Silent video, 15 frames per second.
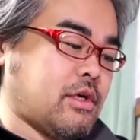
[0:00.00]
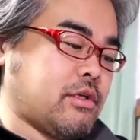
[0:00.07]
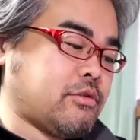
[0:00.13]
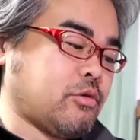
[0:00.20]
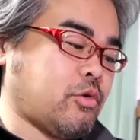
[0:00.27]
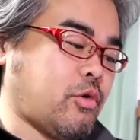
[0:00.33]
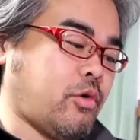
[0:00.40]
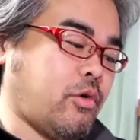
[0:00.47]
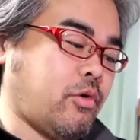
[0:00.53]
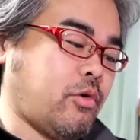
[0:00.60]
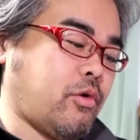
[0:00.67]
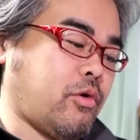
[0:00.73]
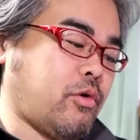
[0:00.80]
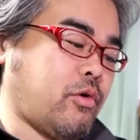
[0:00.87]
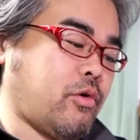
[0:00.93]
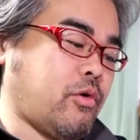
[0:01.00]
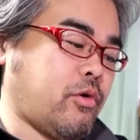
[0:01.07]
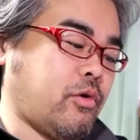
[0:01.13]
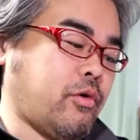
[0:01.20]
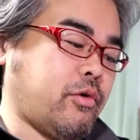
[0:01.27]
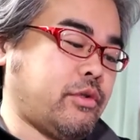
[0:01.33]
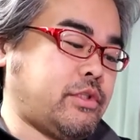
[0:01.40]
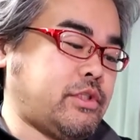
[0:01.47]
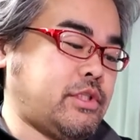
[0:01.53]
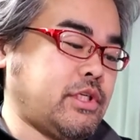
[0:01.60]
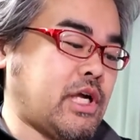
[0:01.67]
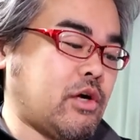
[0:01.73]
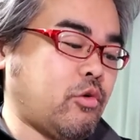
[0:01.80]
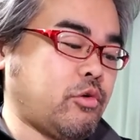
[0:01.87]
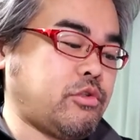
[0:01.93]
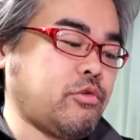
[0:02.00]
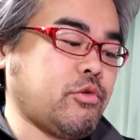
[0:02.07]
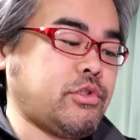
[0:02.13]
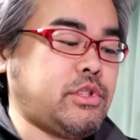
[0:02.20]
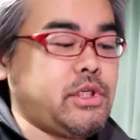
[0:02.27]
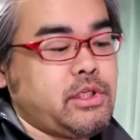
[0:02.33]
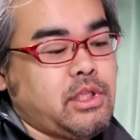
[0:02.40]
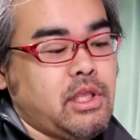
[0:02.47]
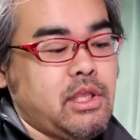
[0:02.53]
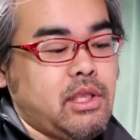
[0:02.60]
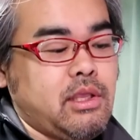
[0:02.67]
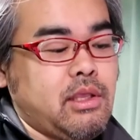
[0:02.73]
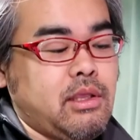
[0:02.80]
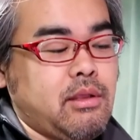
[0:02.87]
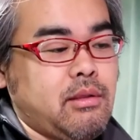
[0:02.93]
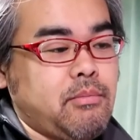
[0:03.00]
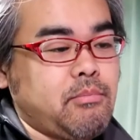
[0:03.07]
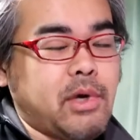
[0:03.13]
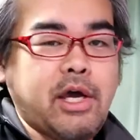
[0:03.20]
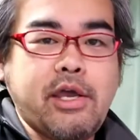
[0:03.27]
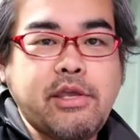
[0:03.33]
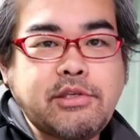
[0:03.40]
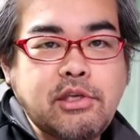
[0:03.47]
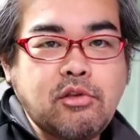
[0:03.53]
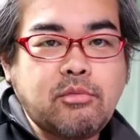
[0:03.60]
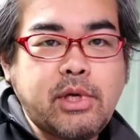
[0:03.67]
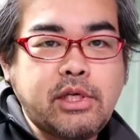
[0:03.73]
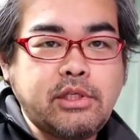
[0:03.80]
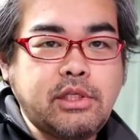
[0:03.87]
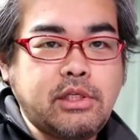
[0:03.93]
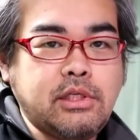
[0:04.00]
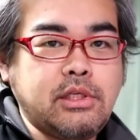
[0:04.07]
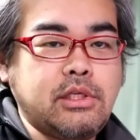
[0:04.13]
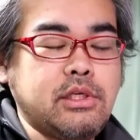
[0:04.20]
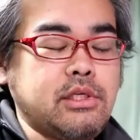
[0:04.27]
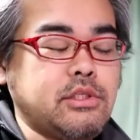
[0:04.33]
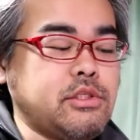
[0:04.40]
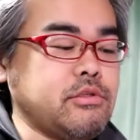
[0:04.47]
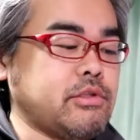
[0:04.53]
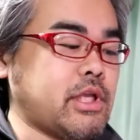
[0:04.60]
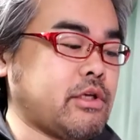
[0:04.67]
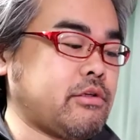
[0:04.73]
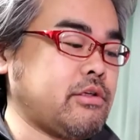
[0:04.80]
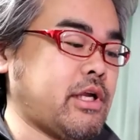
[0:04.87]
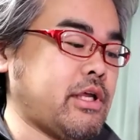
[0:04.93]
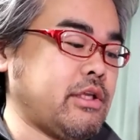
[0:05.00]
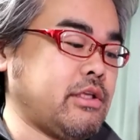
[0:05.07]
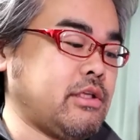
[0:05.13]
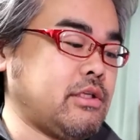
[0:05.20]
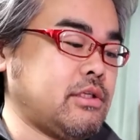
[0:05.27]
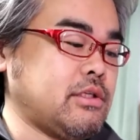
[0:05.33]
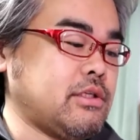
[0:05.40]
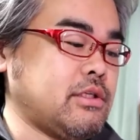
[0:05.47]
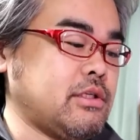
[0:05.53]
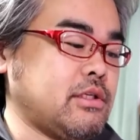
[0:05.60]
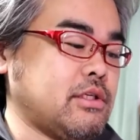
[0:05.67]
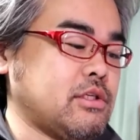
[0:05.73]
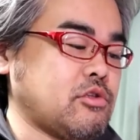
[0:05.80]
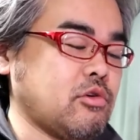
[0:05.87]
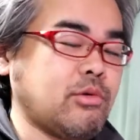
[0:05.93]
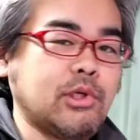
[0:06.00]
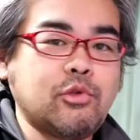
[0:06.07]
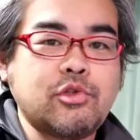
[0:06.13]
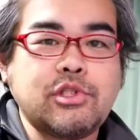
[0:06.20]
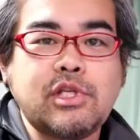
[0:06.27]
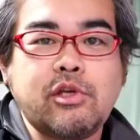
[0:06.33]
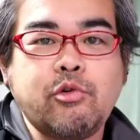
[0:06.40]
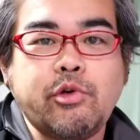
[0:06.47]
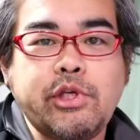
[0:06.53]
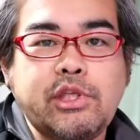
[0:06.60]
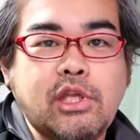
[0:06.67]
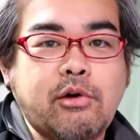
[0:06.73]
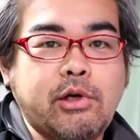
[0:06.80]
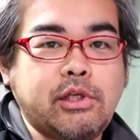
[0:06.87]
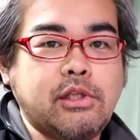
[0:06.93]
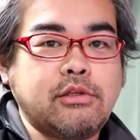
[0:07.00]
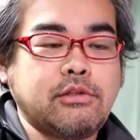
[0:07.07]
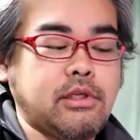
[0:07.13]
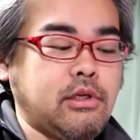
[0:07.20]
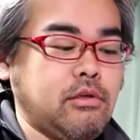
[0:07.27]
その時間を過ごしてきて、まあ、平成の前に10年くらい昭和の時代を生きたわけですけ